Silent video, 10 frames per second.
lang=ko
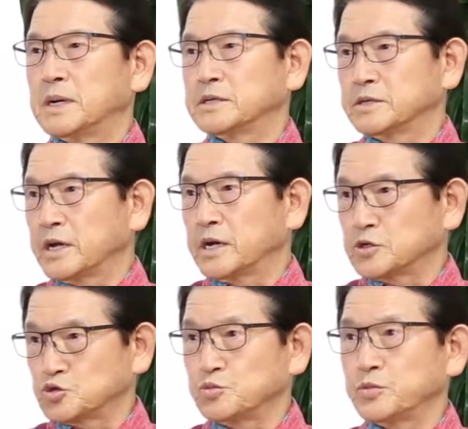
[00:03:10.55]

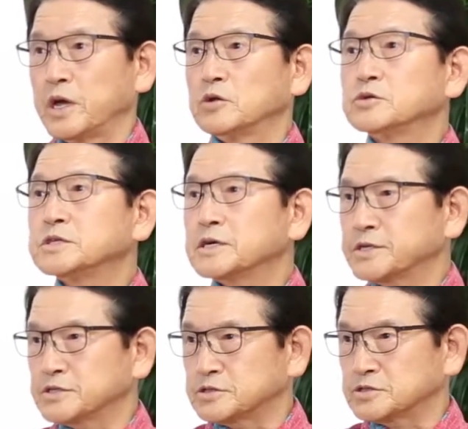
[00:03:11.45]
마련해가 준비해 놓은
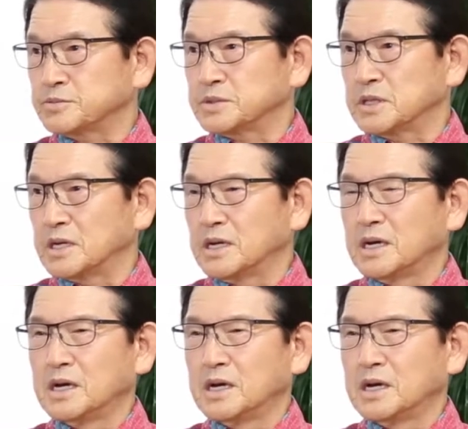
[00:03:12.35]
상태였었습니다.